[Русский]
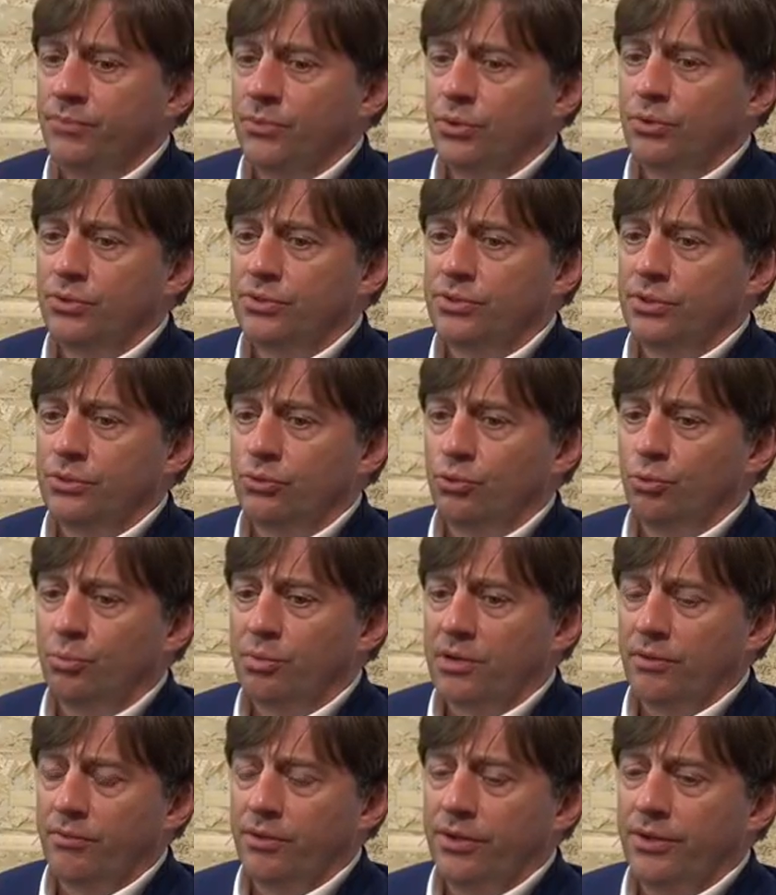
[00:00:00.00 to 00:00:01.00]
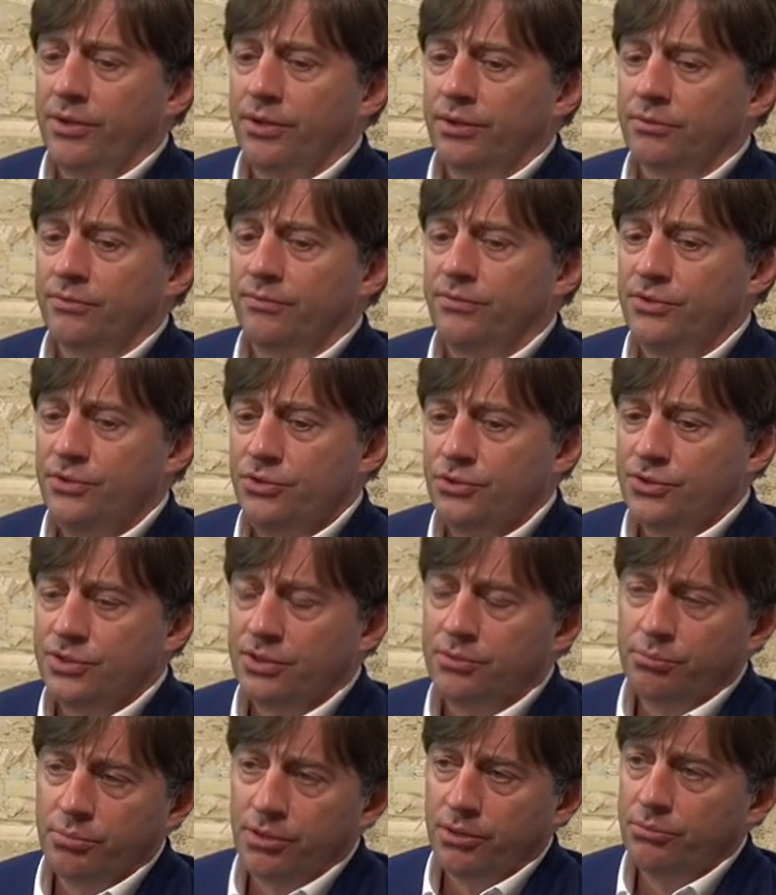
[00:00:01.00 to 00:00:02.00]
То есть это управление
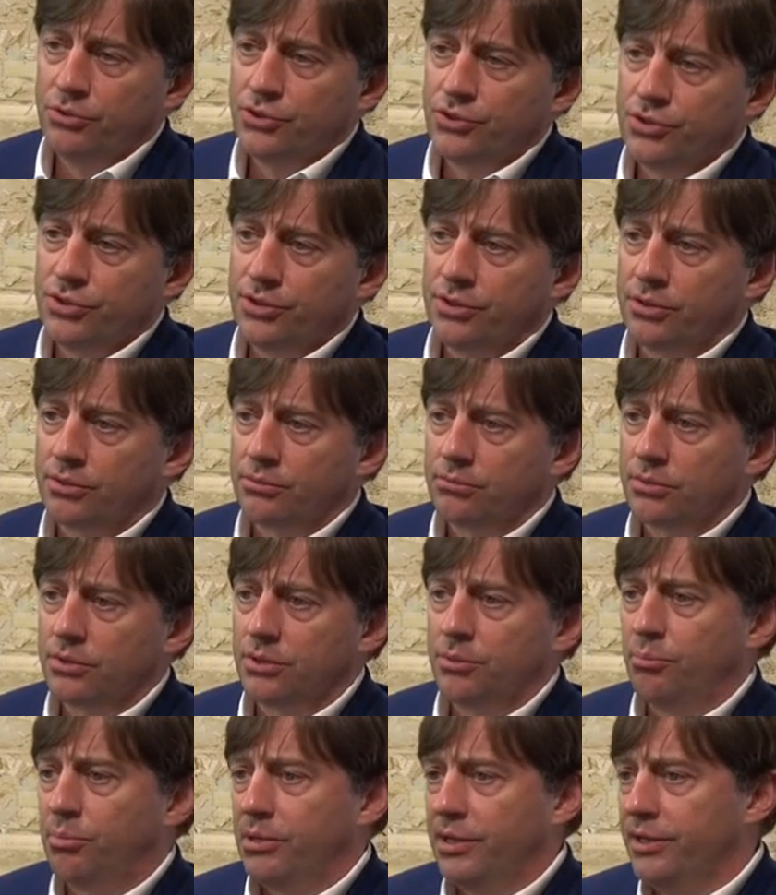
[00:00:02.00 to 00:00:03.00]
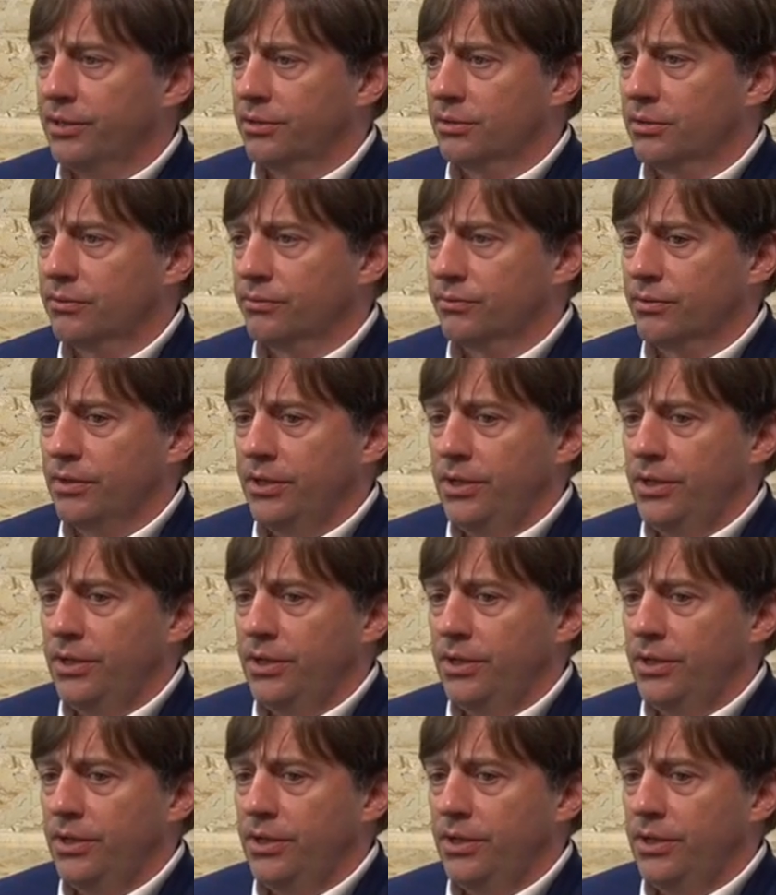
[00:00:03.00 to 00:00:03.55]
физическим перемещением компонентов.